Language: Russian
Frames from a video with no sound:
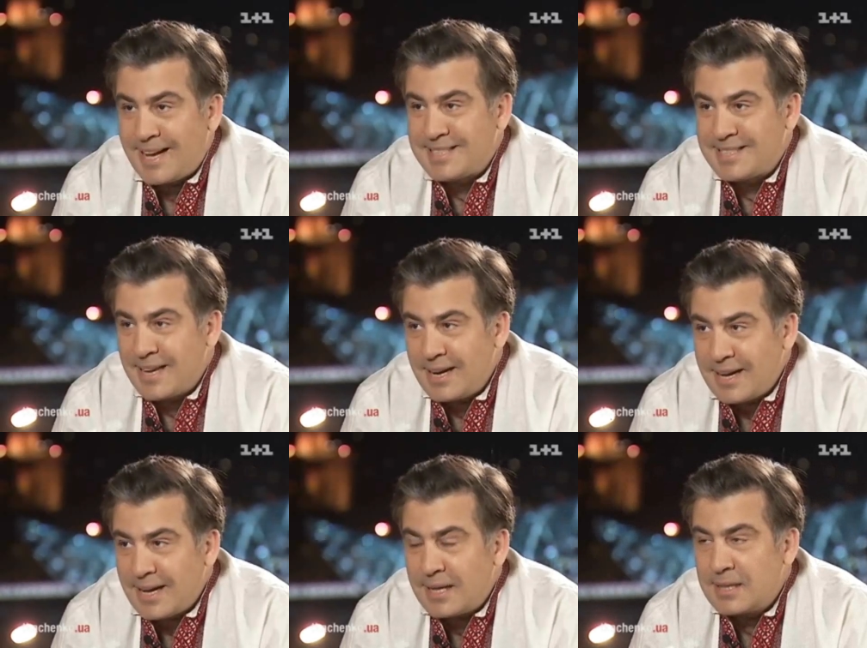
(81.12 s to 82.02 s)
от
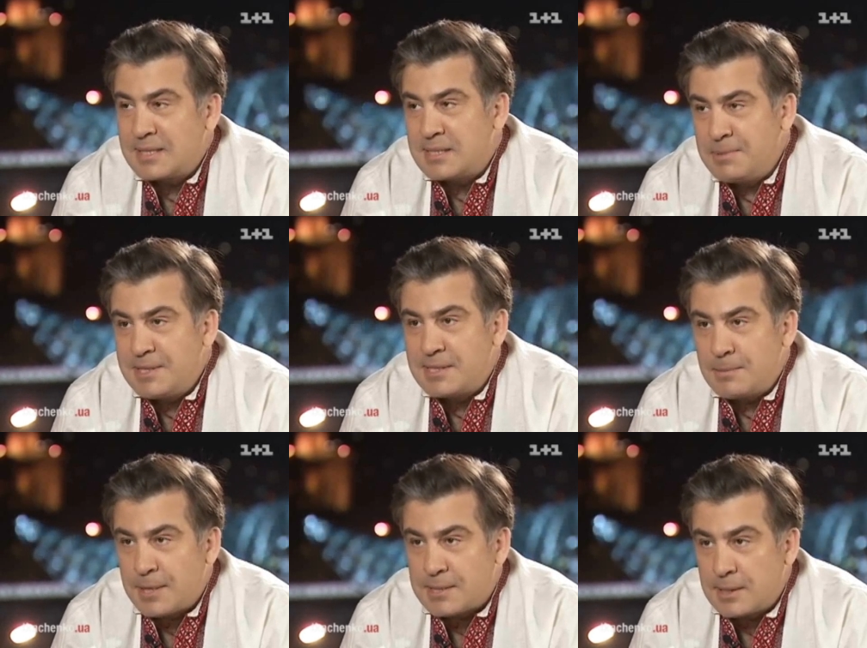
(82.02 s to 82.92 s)
40 до
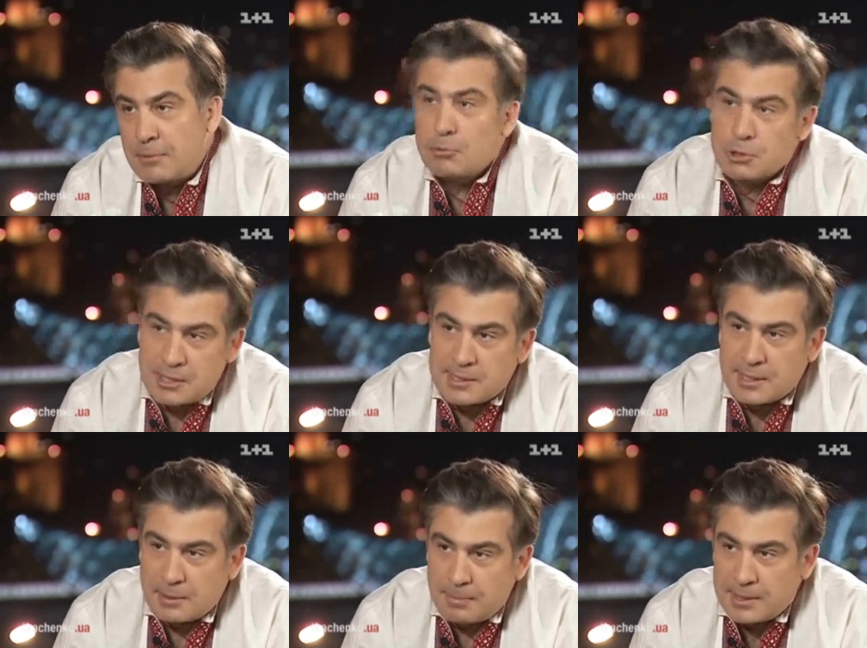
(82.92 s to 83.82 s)
70%, в том числе
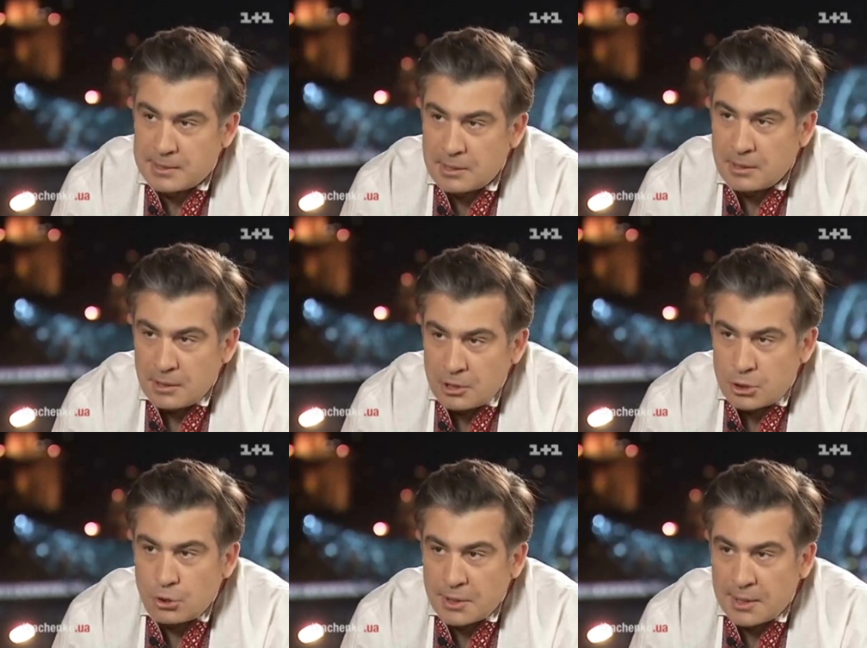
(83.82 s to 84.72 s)
страны Балтии,
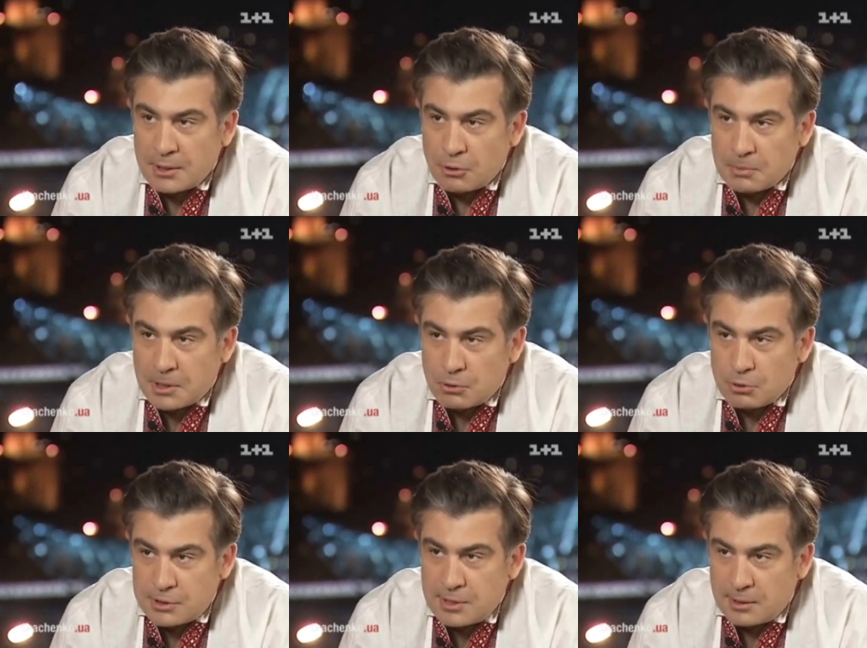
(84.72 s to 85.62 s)
черной экономики, то
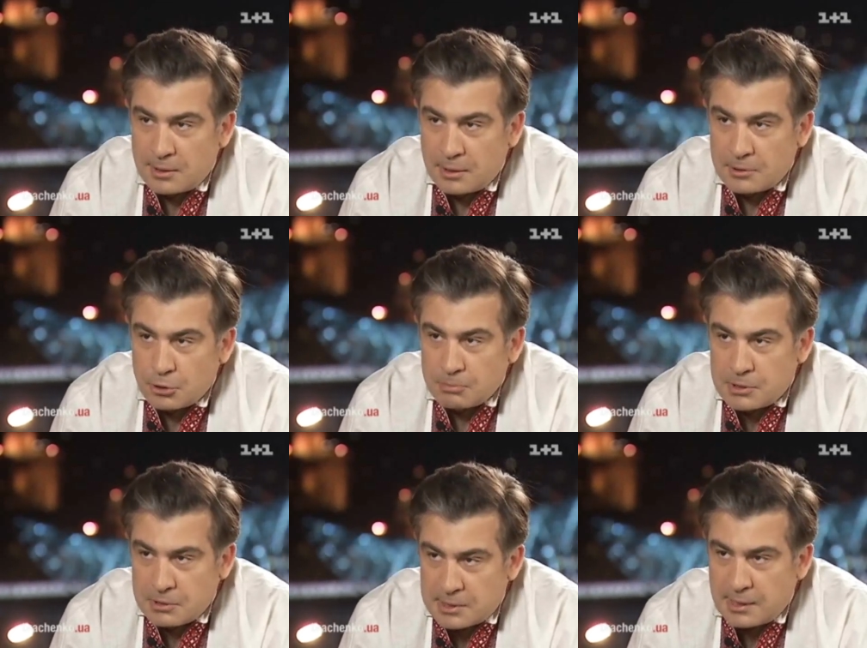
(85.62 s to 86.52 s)
есть не, э,
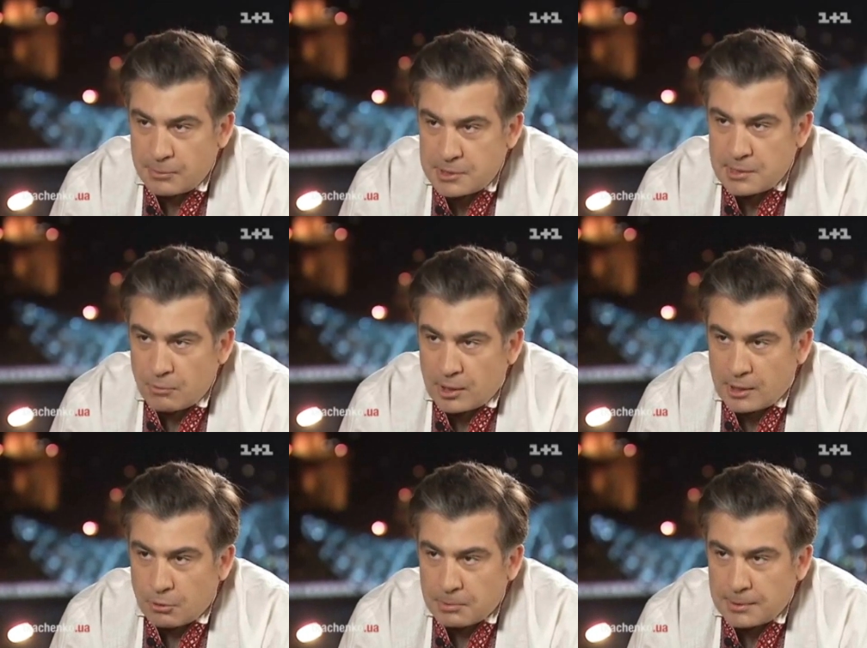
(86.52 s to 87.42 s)
теневой, теневой
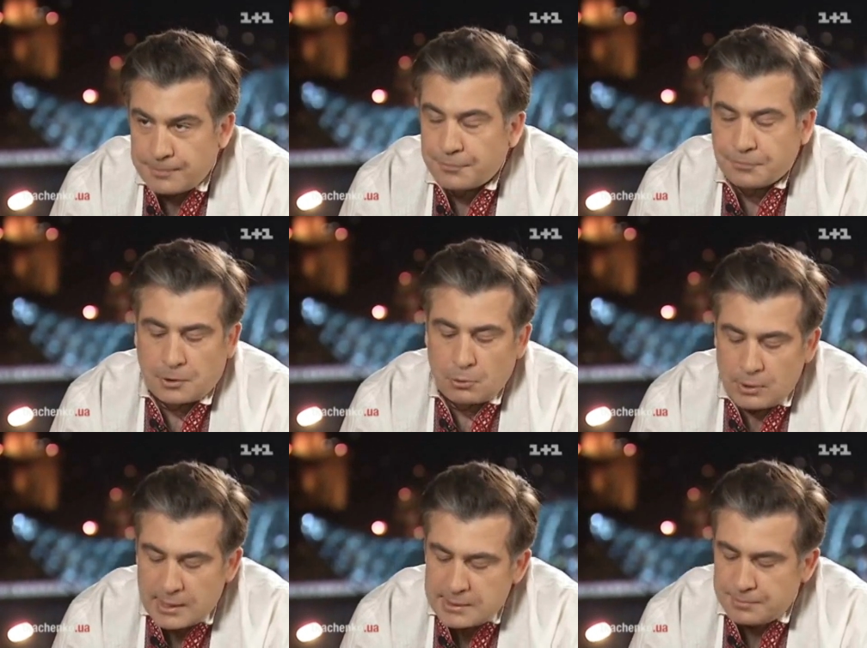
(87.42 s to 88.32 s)
экономики. У
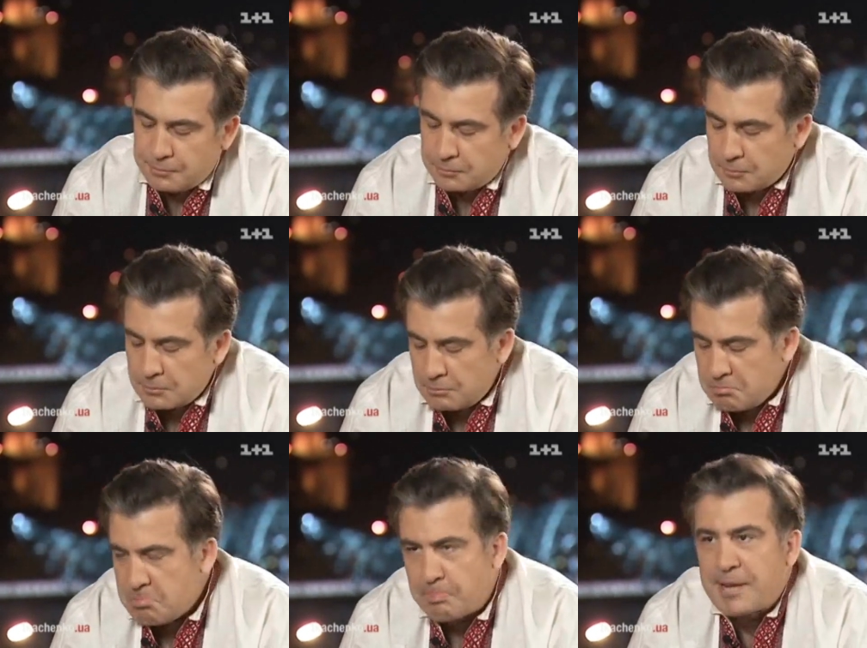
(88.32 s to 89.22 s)
нас
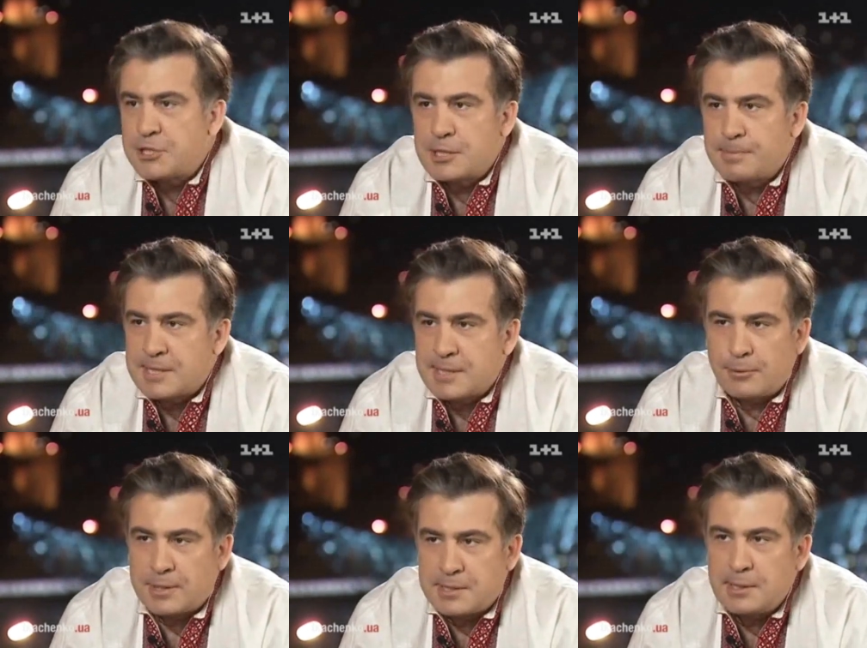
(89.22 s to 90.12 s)

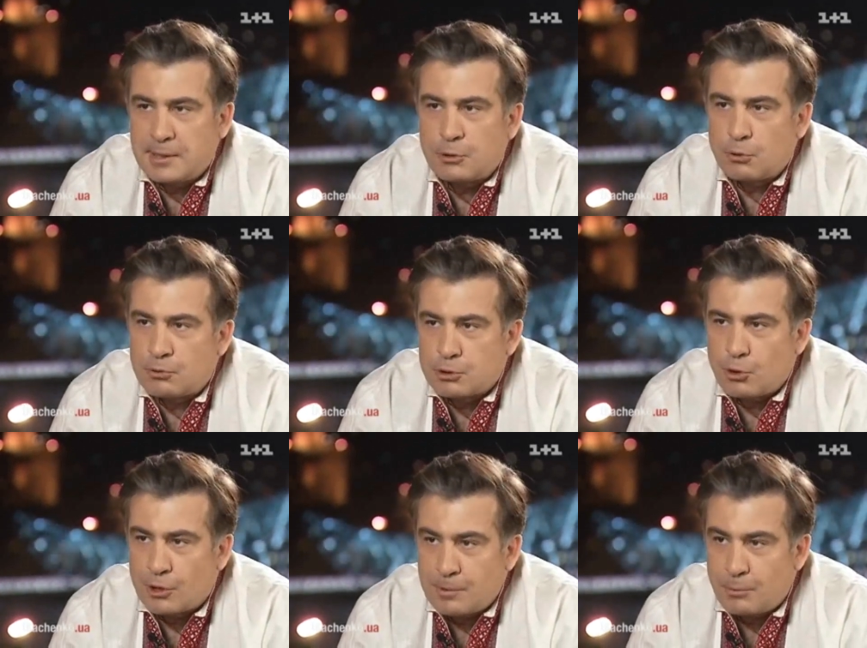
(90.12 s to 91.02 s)
5-6% от силы, и то
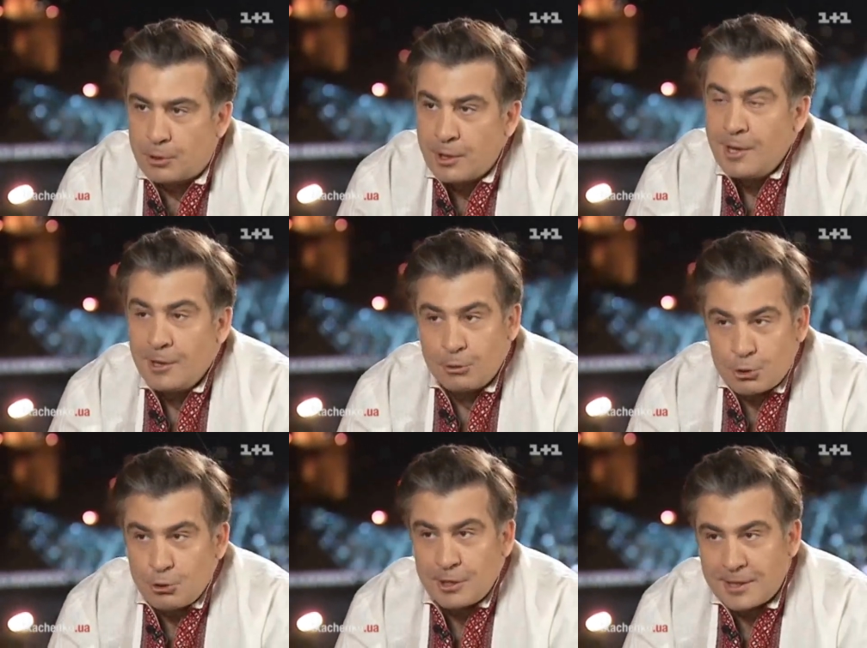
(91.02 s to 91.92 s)
скоро не будет. Но
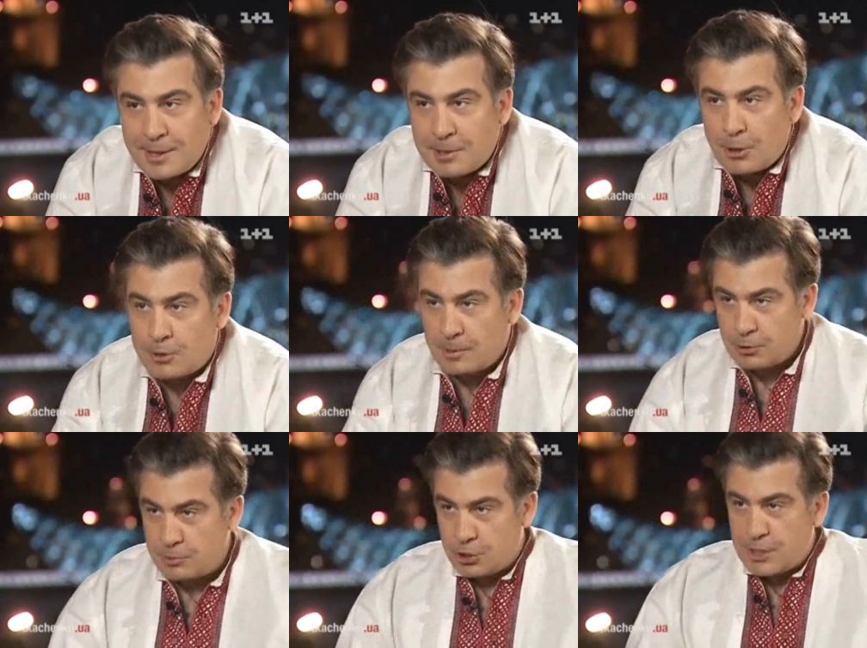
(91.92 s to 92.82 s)
что это нам дает?
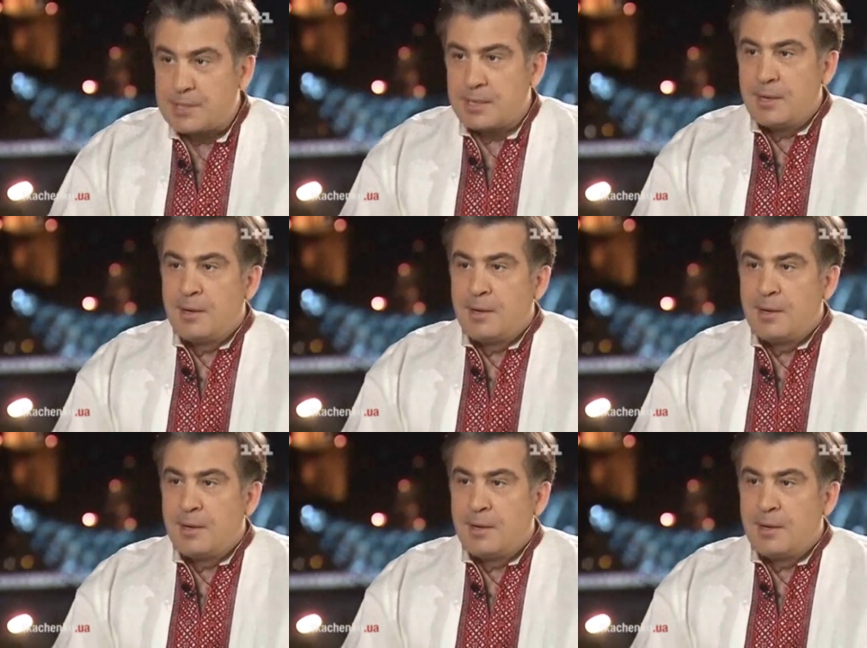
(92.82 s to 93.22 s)
Допустим, сейчас